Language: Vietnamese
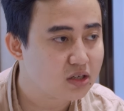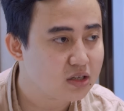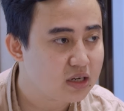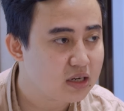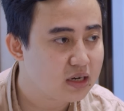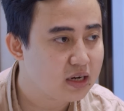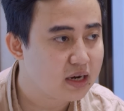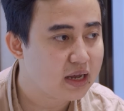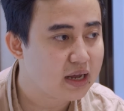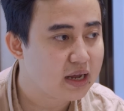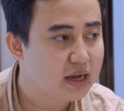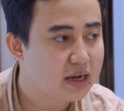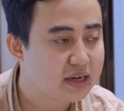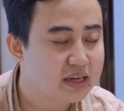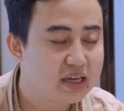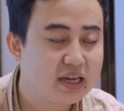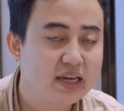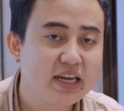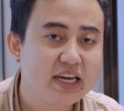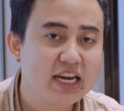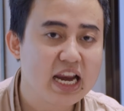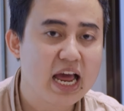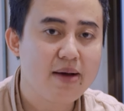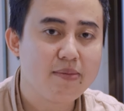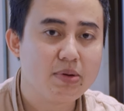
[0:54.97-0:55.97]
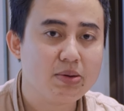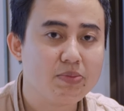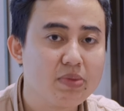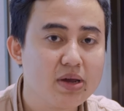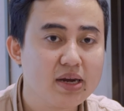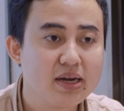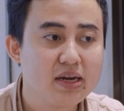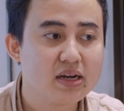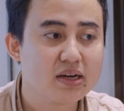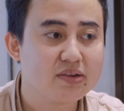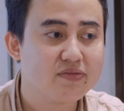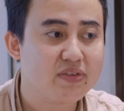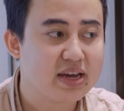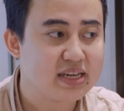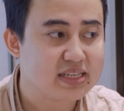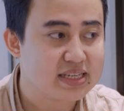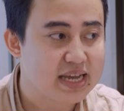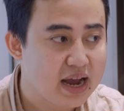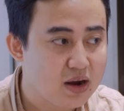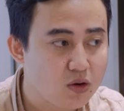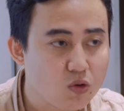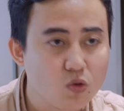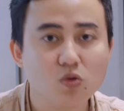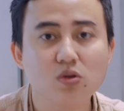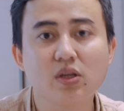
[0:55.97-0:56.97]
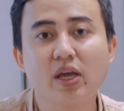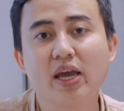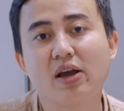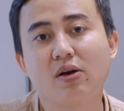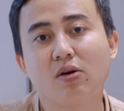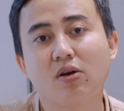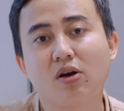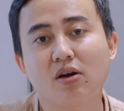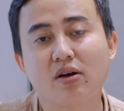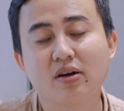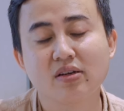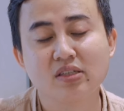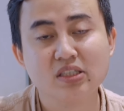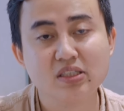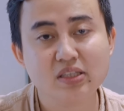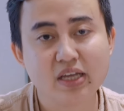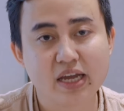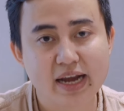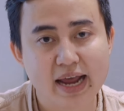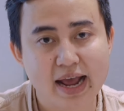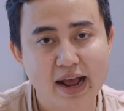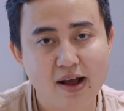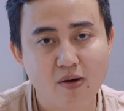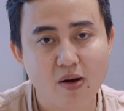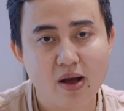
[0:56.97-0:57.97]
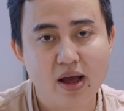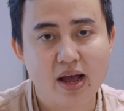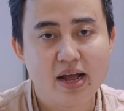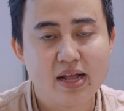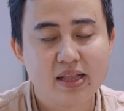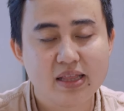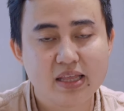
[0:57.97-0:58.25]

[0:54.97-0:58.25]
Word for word: cho nên là khi nào mình biết được về giá cụ thể của nó như thế nào